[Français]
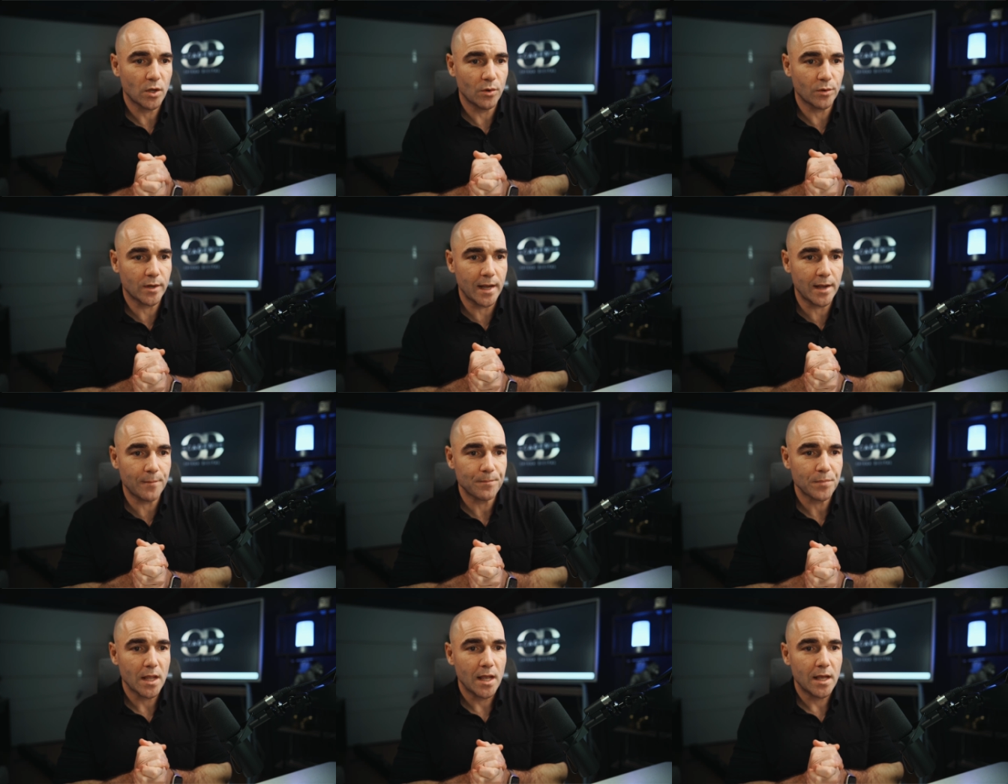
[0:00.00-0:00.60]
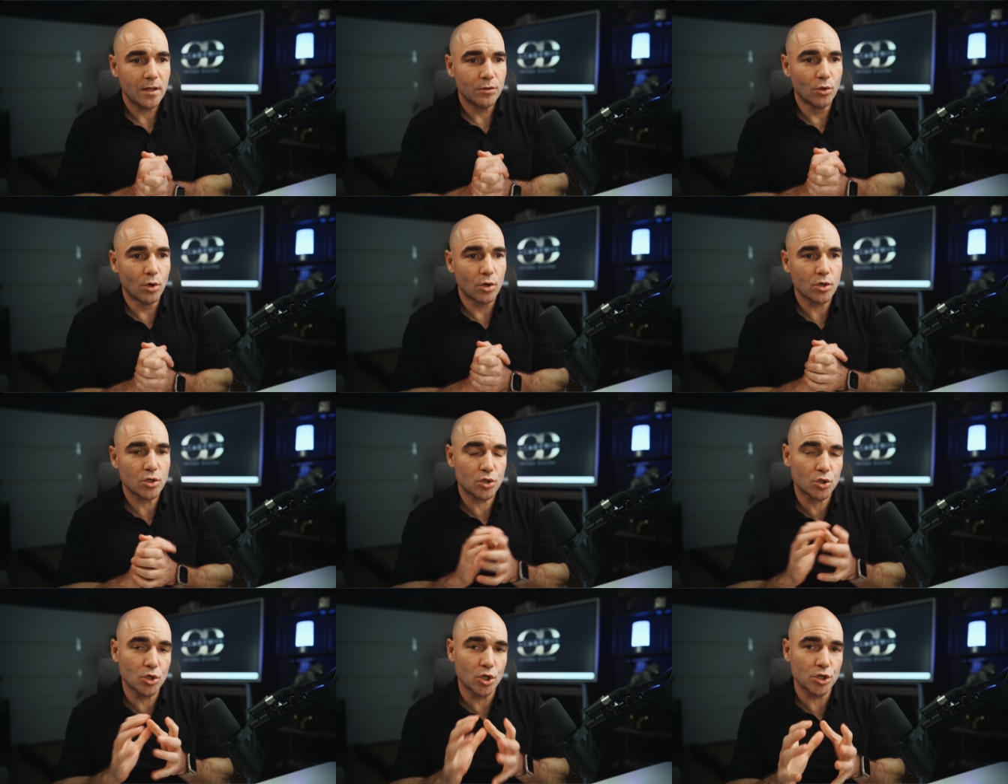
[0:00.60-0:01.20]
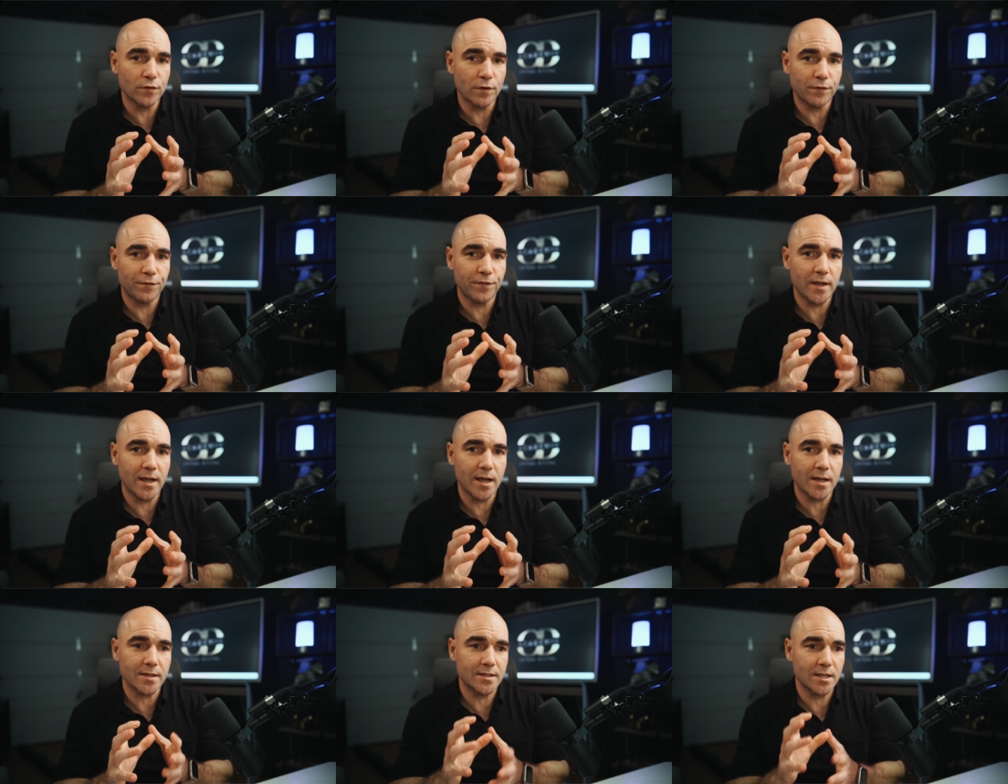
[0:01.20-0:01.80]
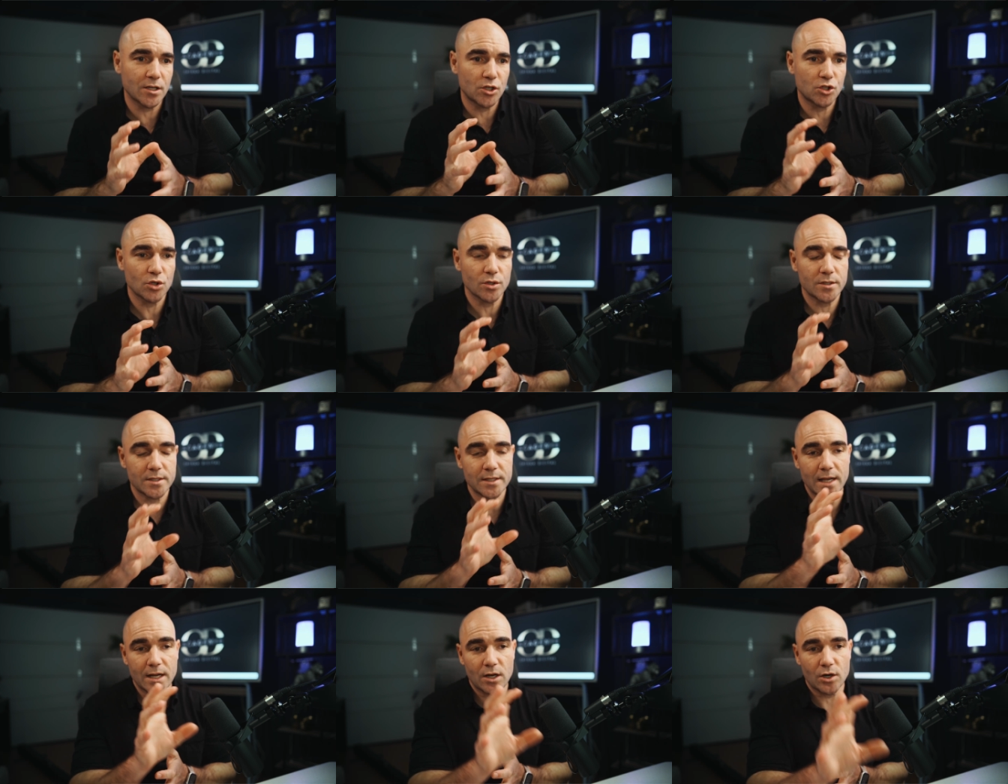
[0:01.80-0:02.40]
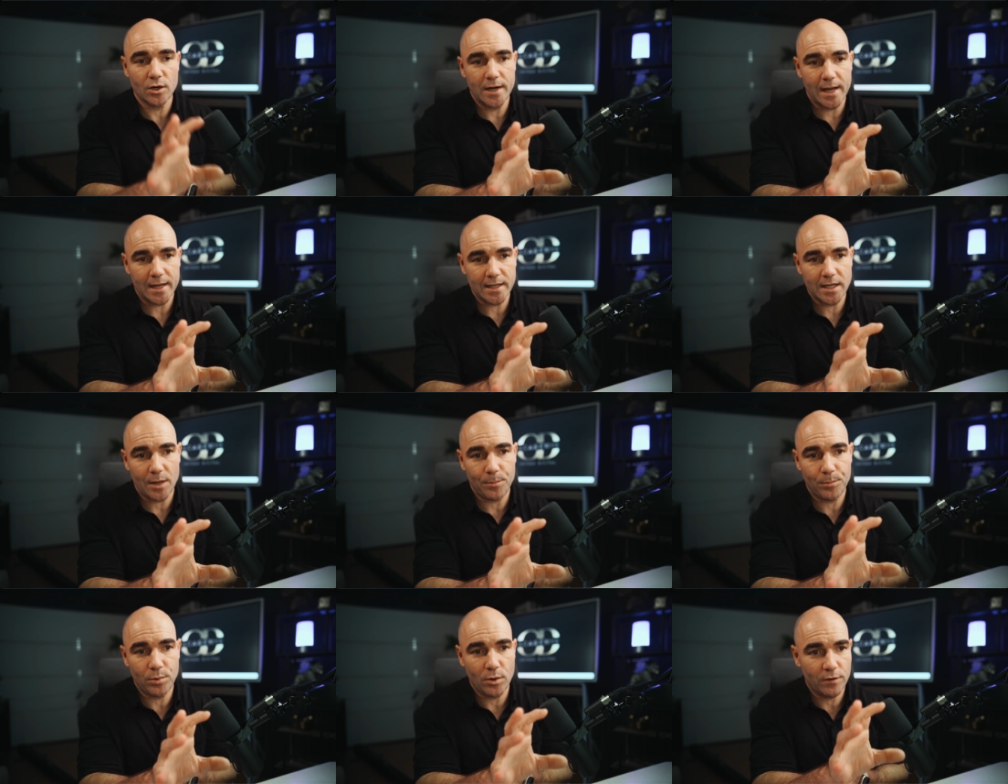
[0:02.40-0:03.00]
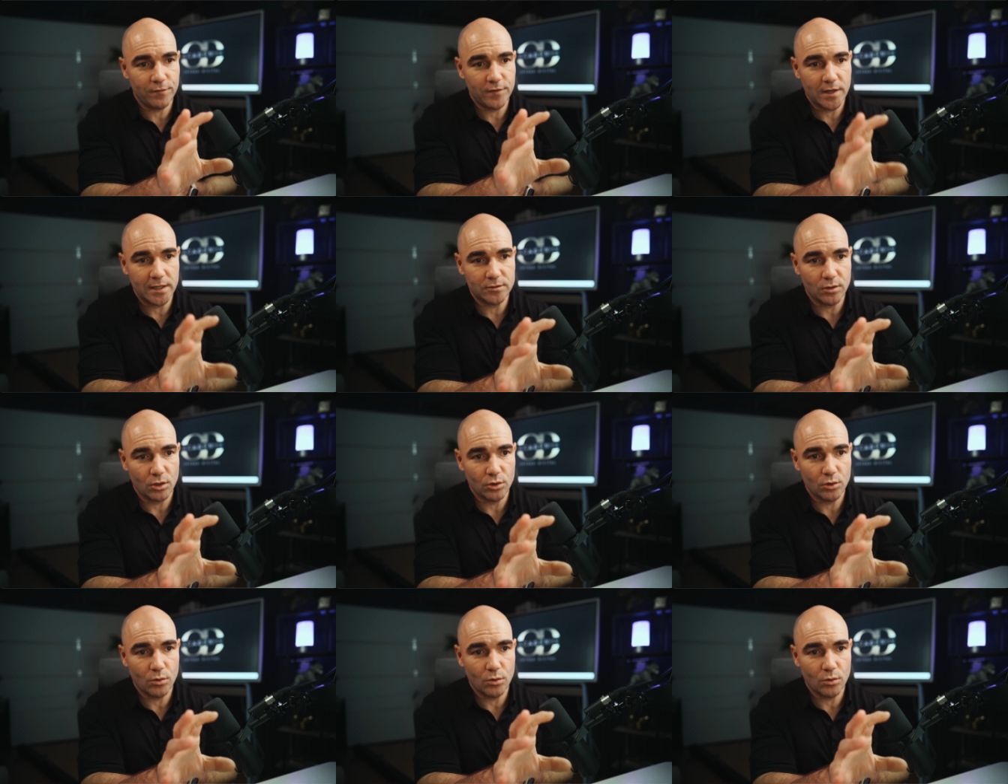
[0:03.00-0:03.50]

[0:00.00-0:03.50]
Ok donc ce que je veux faire, c'est que je sais que l'arrière-plan va être en